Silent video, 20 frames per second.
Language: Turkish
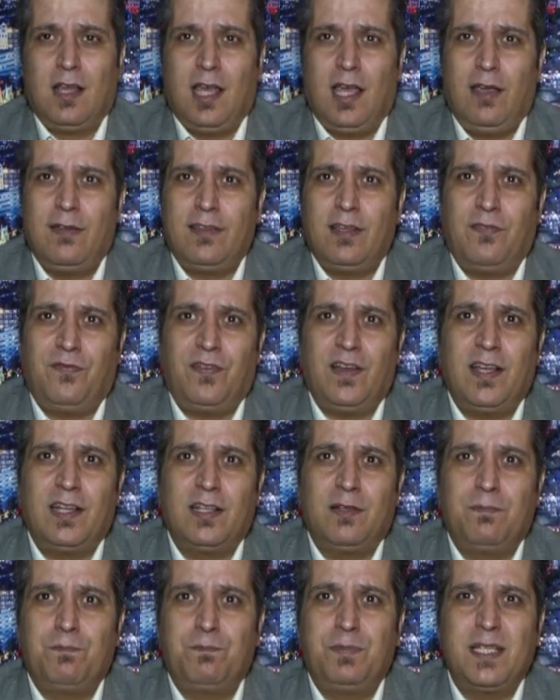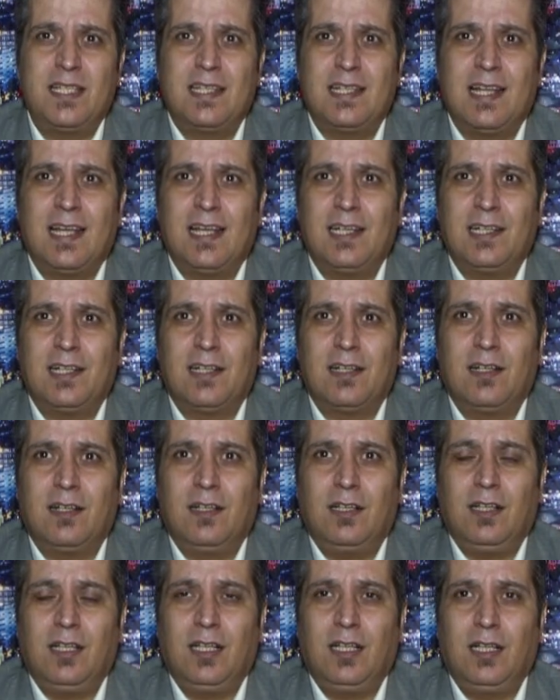Evet efendim bizler
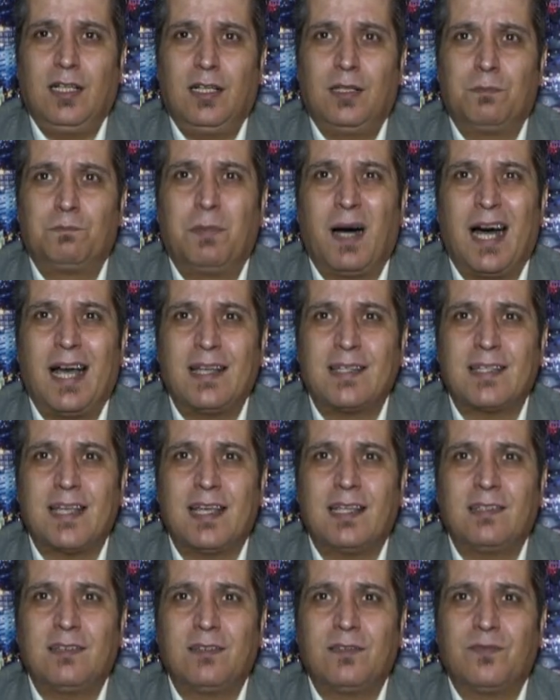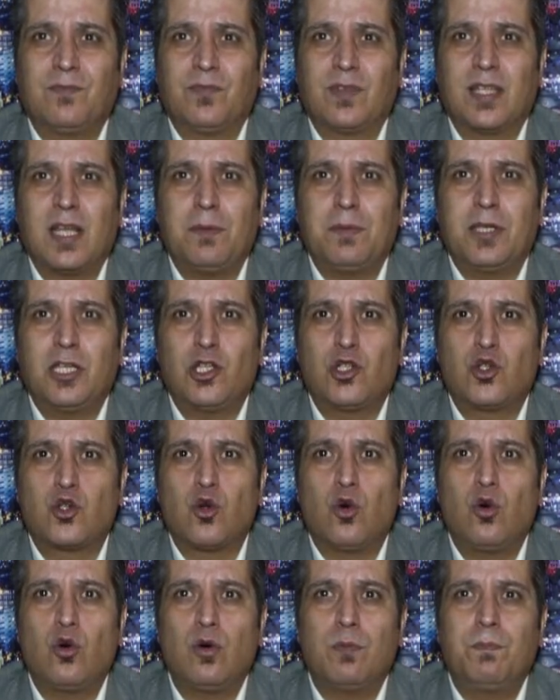e, bazen tabii ki
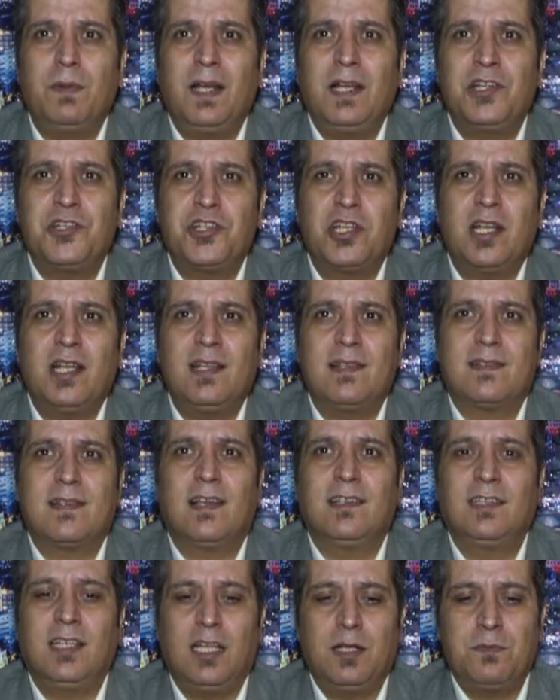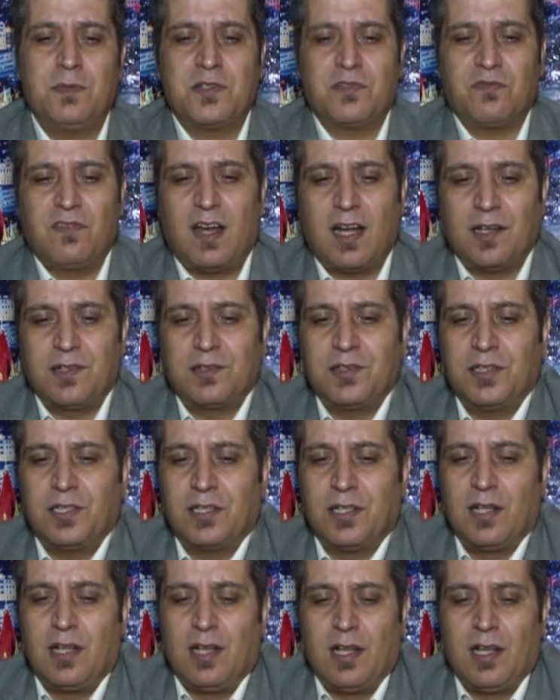çoğu bilinçli insanlarımız vardır.